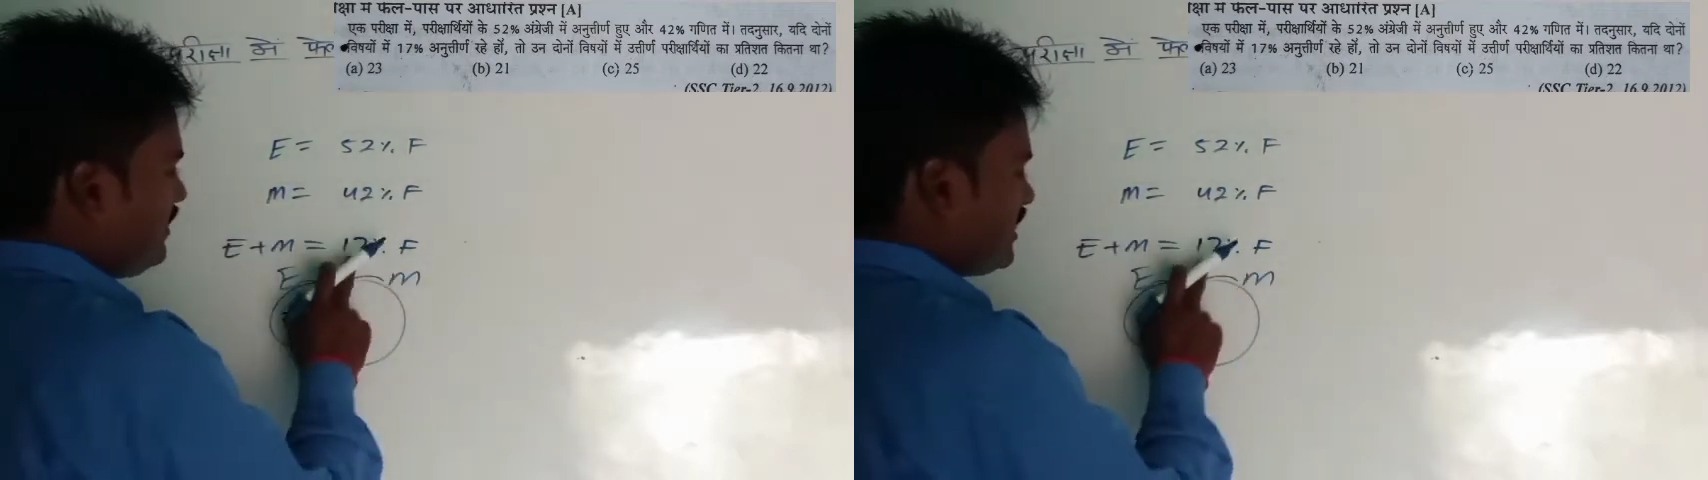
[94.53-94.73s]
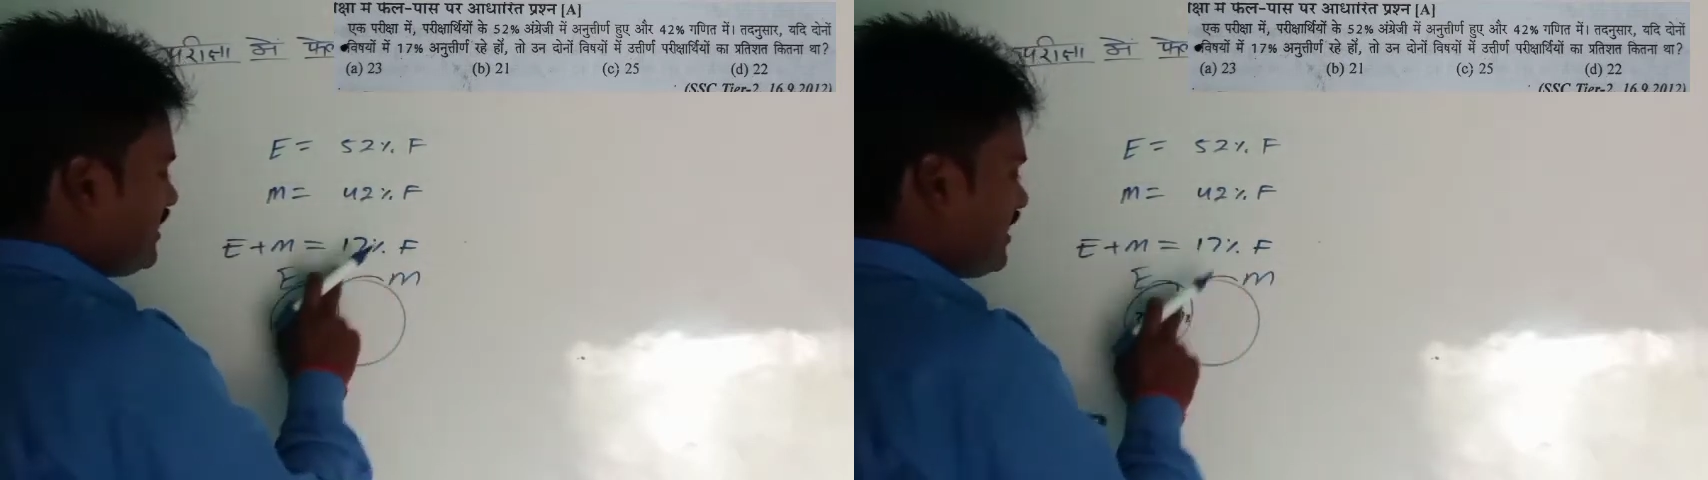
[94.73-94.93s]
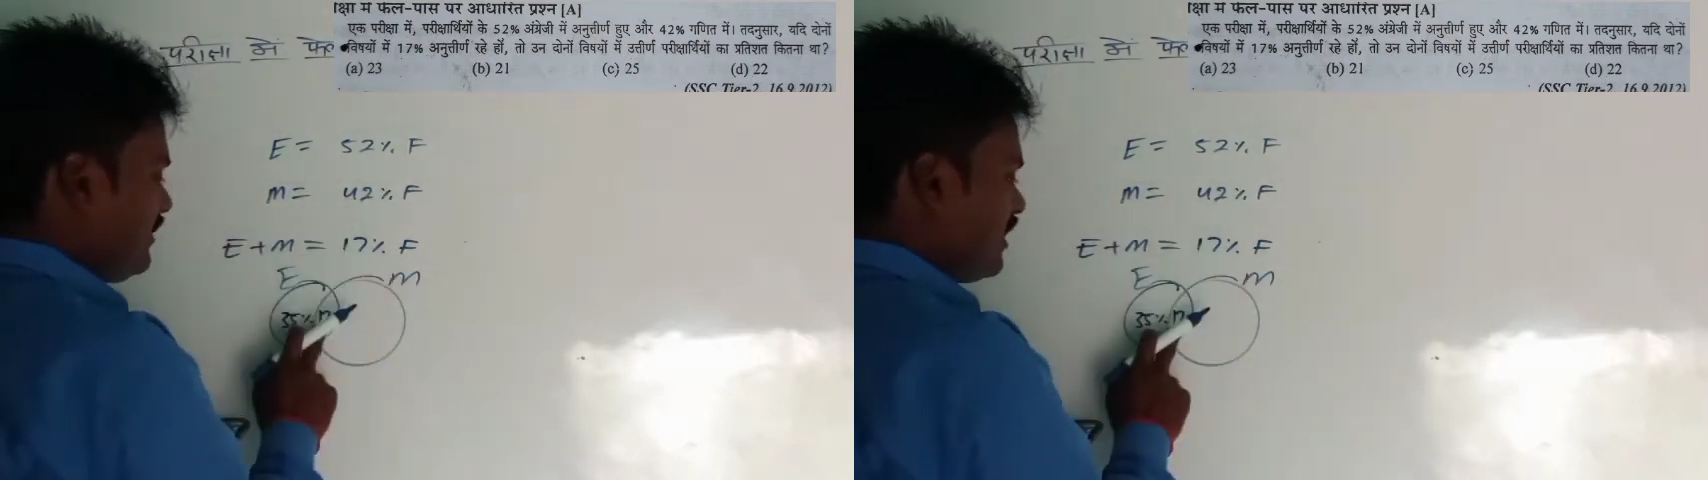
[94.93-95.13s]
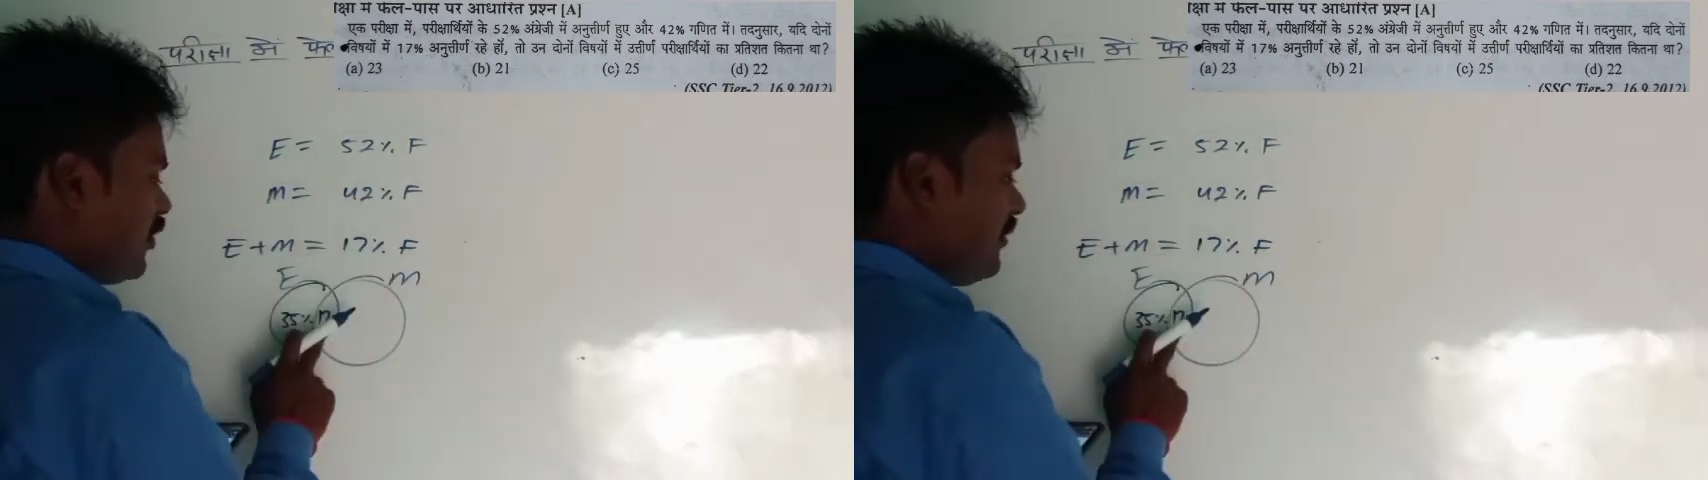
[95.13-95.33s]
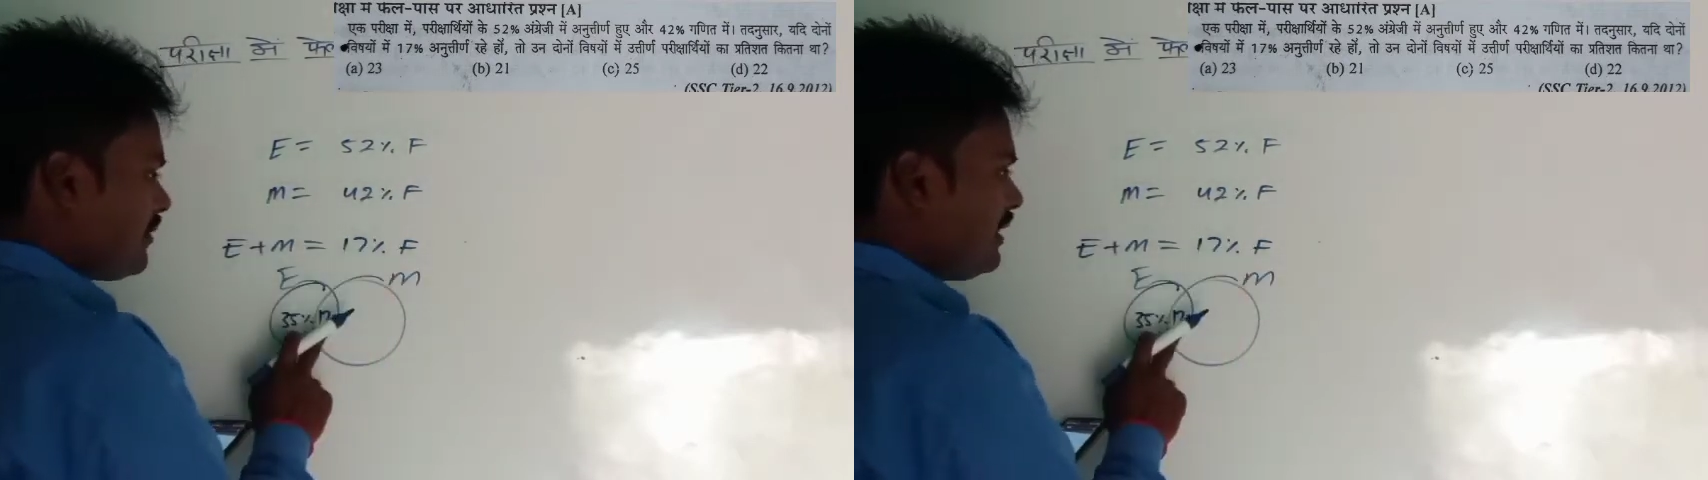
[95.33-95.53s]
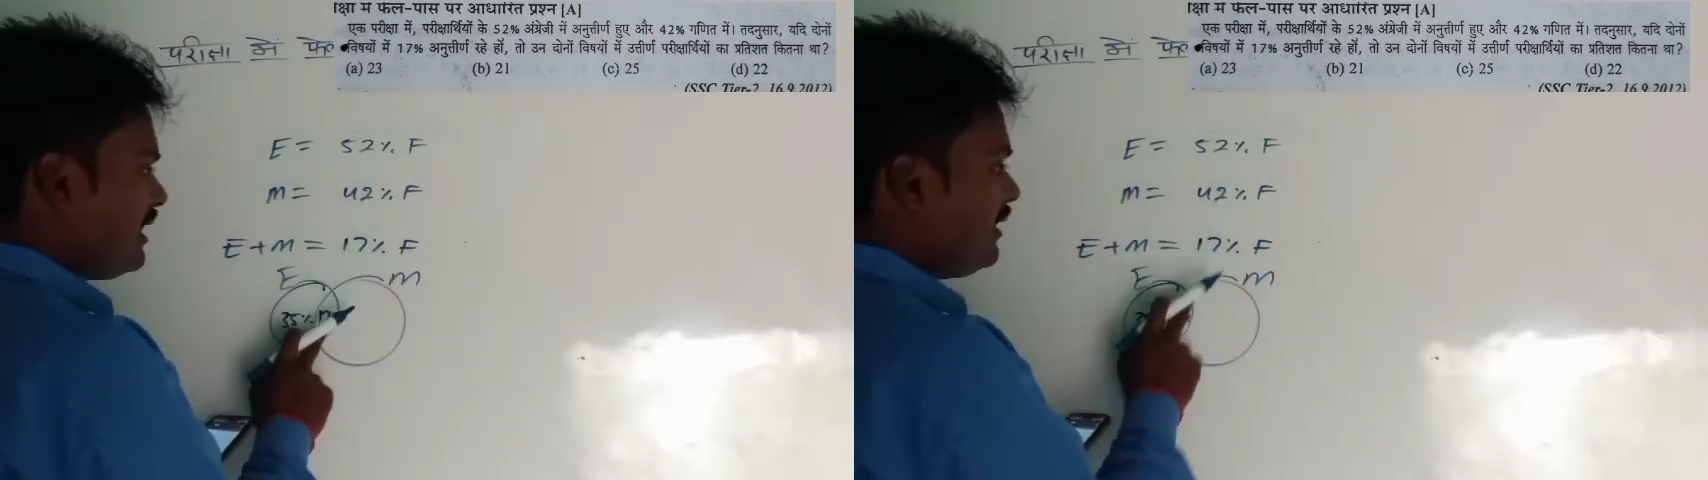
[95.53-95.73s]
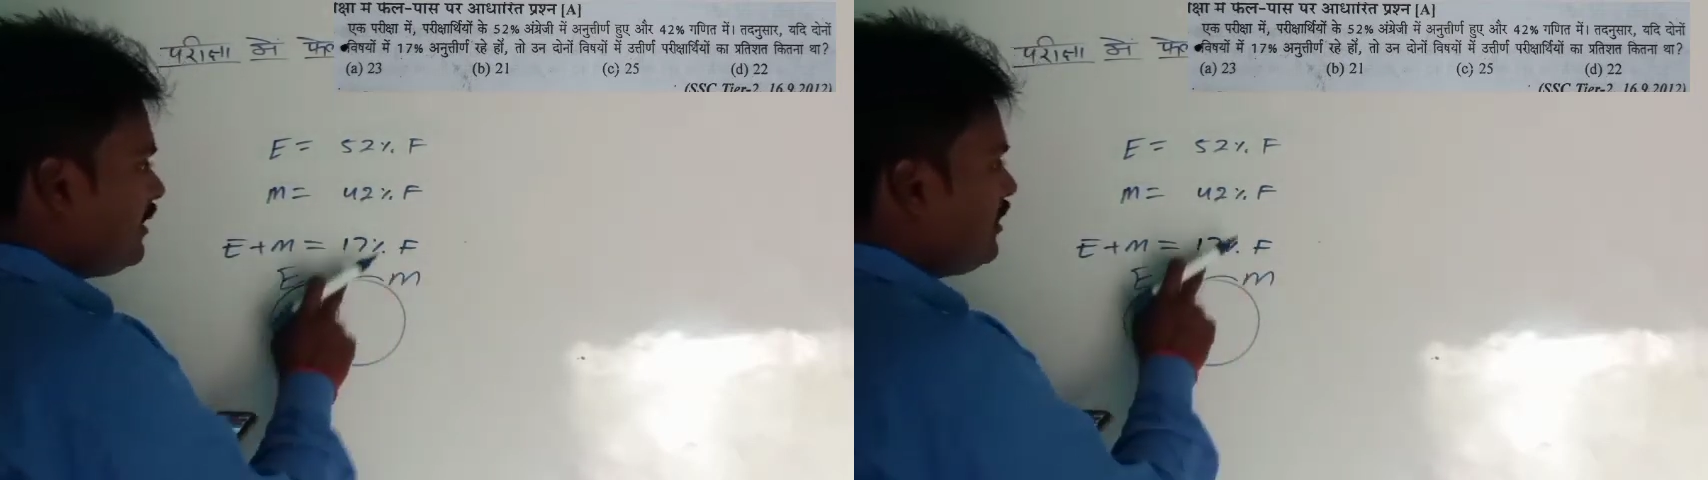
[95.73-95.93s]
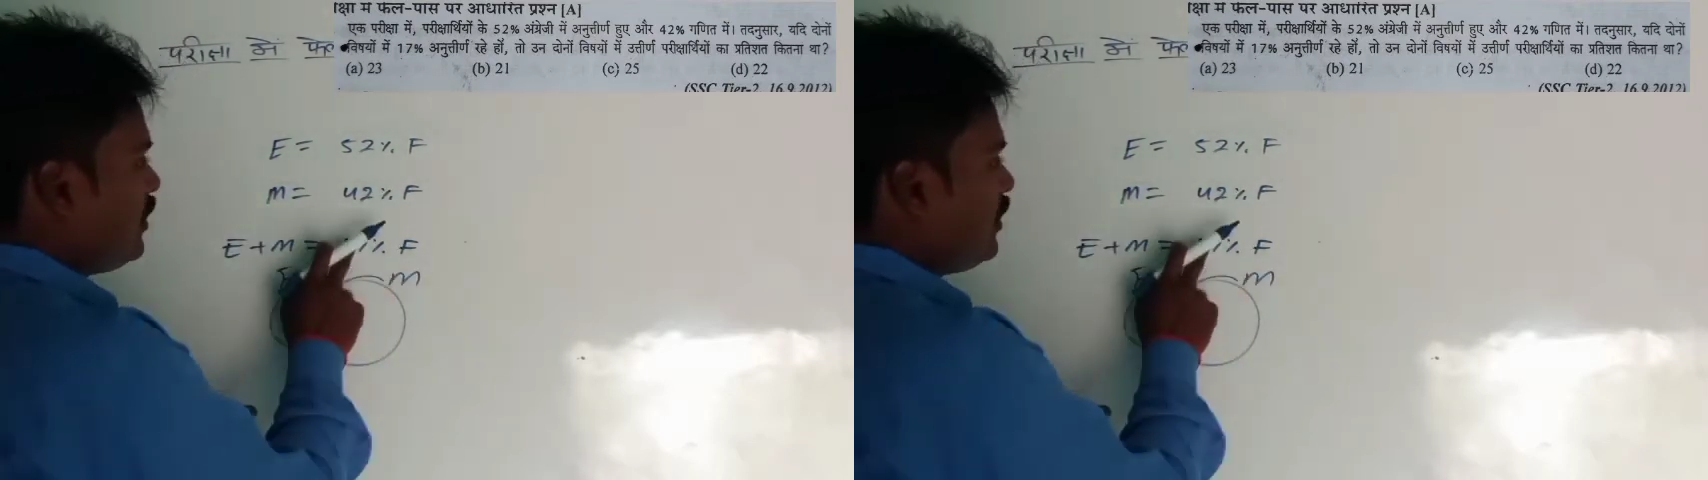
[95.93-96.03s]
सत्रह हमारा कॉमन वाला है